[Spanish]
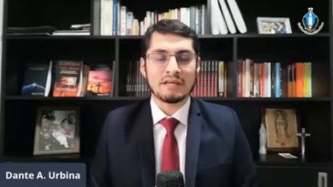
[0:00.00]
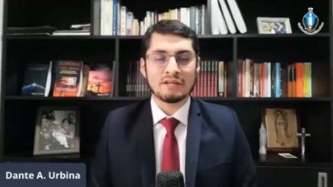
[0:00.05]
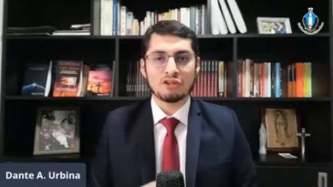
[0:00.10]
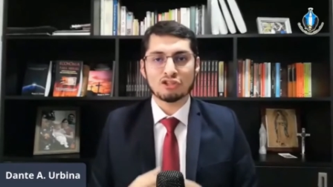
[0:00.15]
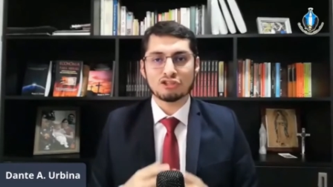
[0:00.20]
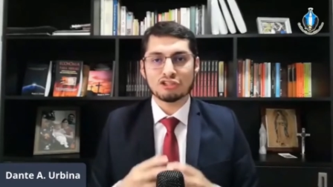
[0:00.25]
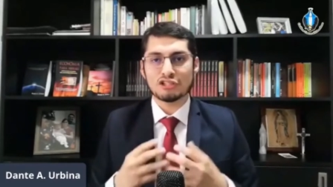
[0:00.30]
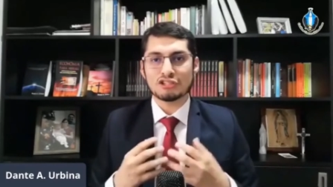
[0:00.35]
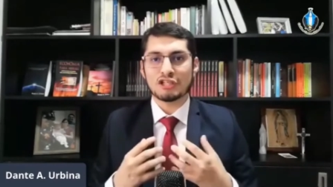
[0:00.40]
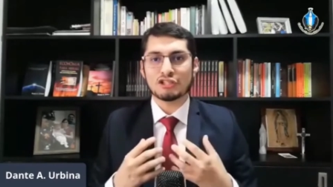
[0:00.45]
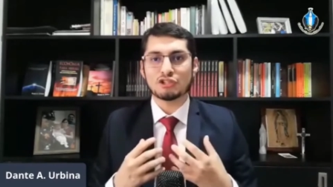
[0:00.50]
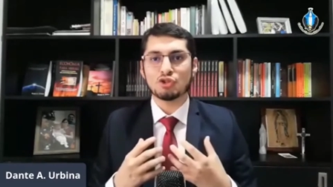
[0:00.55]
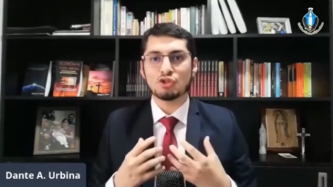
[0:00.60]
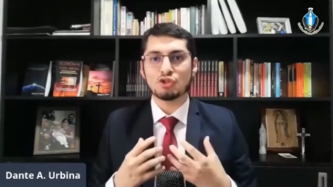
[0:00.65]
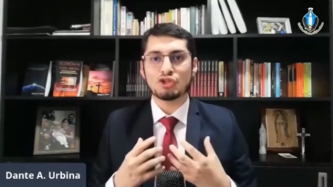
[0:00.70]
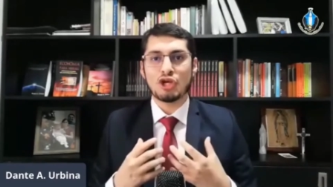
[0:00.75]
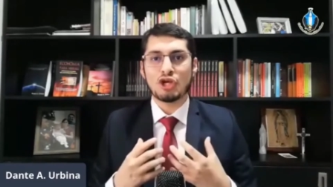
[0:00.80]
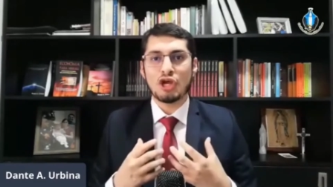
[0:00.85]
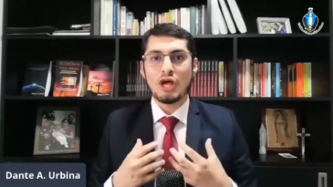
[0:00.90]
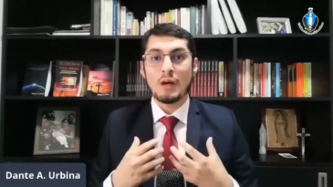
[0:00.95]
Entonces
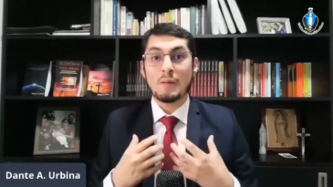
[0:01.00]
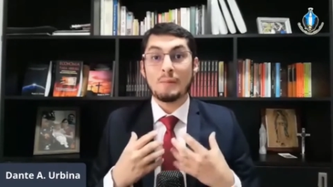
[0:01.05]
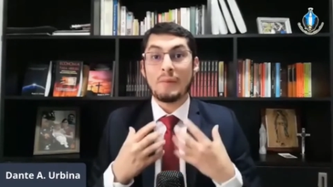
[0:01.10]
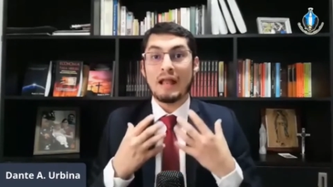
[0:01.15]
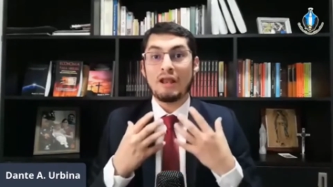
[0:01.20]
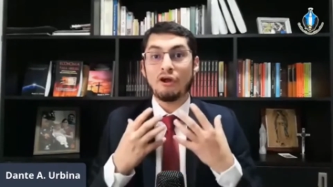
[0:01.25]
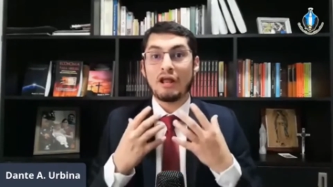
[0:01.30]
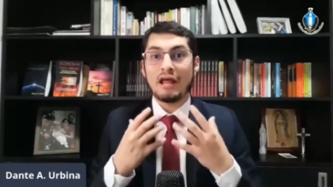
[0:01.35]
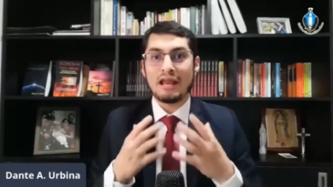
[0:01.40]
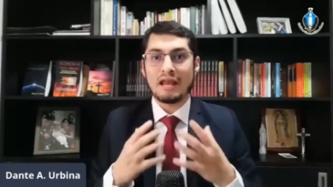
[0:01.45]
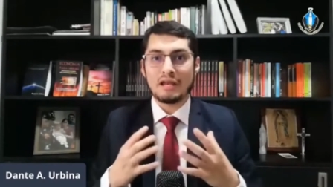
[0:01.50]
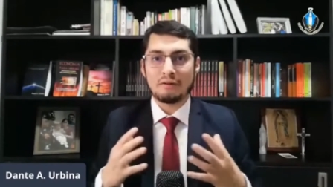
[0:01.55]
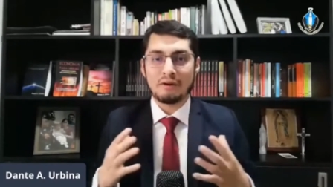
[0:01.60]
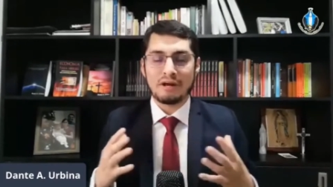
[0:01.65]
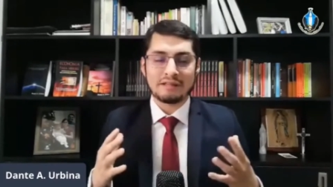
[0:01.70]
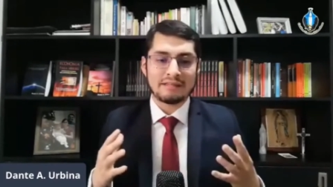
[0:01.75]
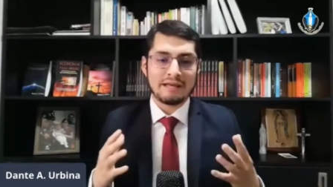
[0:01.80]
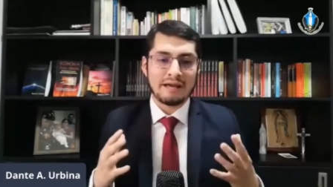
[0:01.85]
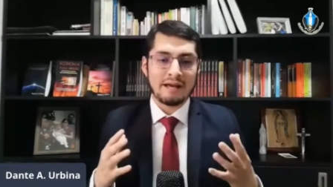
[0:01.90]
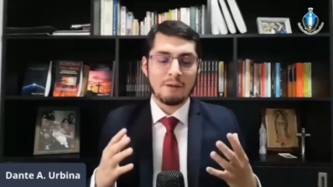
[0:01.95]
Jesús valora la
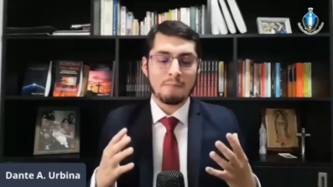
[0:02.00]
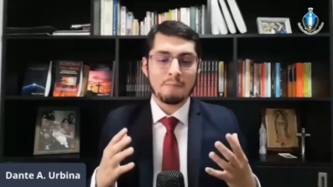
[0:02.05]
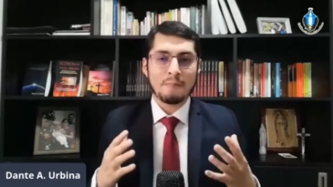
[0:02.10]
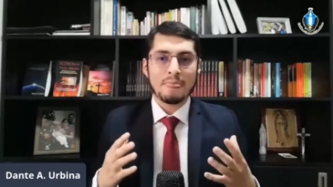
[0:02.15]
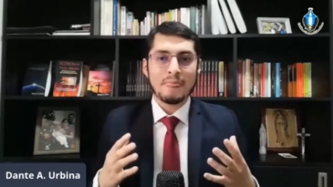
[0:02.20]
libertad,